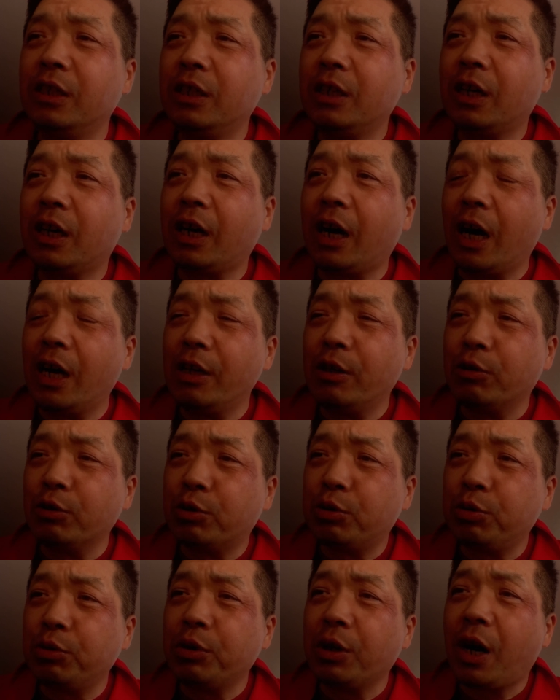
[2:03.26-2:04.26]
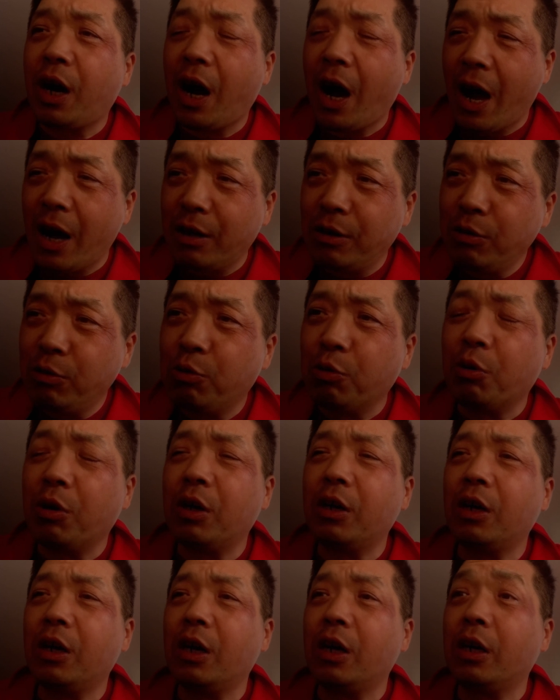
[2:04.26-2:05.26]
还有去韩
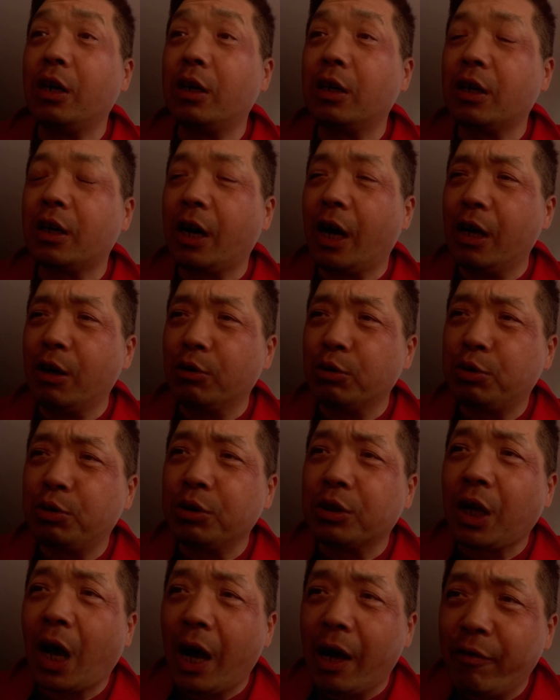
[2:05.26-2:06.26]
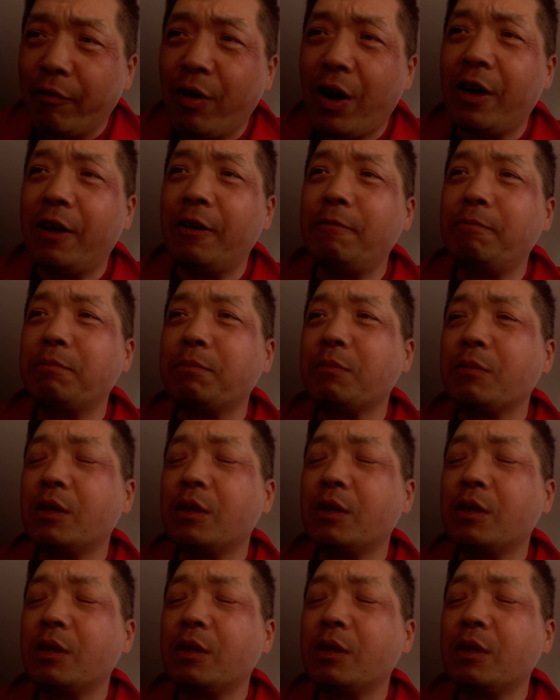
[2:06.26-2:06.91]
国啊，还有去台湾。